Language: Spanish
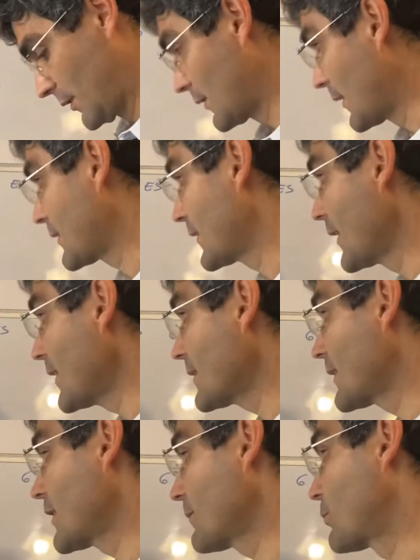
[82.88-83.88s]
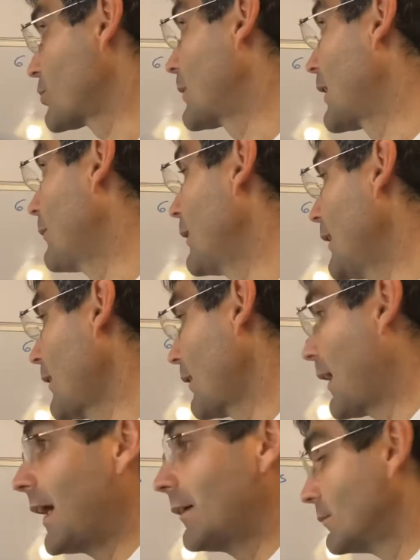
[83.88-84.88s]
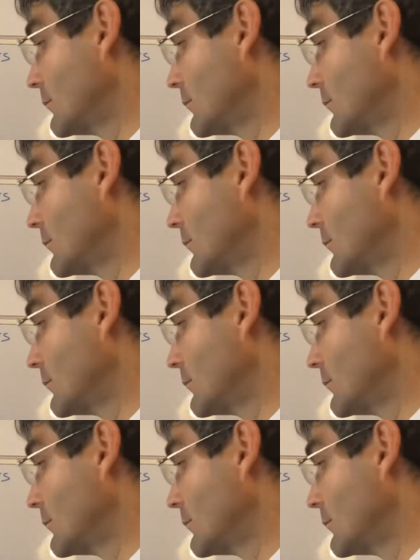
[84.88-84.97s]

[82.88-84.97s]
las aristas pues van a valer A,